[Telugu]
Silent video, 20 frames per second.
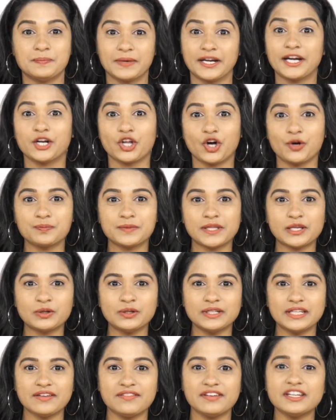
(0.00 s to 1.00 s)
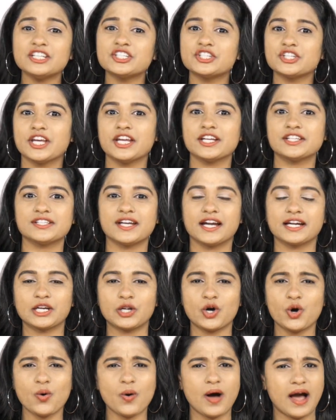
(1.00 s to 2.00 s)
మన టాప్ తెలుగు టీవీ షేర్
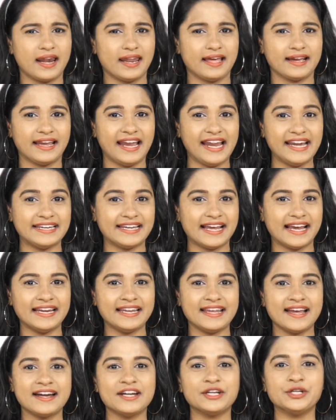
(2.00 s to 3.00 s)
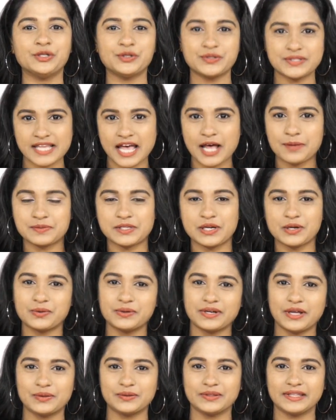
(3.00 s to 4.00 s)
చాట్లో అలాగే డైలీ హండ్ న్యూస్ లో
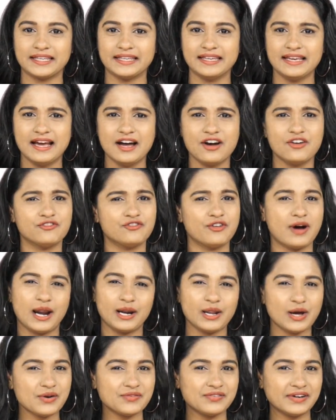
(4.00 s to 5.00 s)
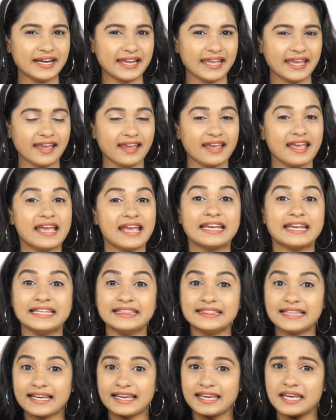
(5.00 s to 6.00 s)
కూడా ఉంది ఫాలో అవ్వండి
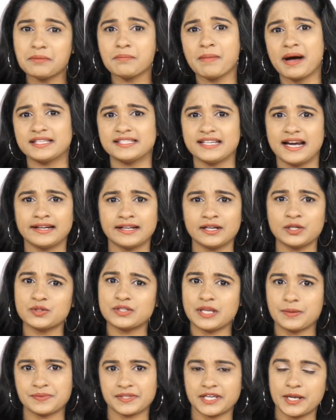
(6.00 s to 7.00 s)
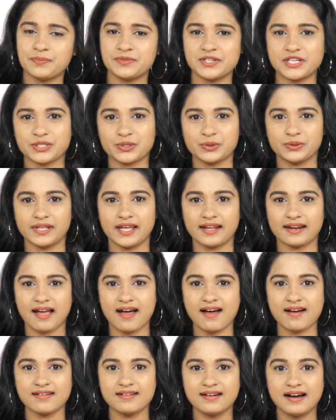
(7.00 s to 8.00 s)
ఇంతకీ మా ఛానల్ సబ్స్క్రైబ్
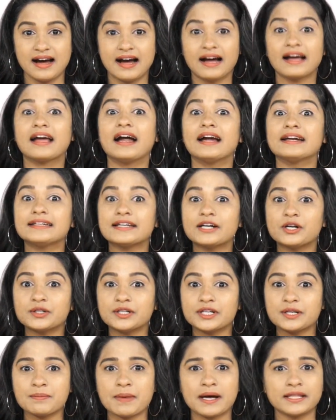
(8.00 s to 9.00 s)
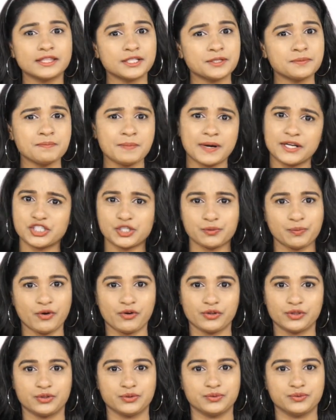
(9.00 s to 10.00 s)
చేసుకుంటారుగా గంట కొట్టడం మాత్రం
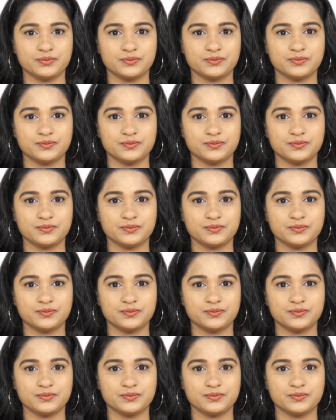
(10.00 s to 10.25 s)
మర్చిపోవద్దు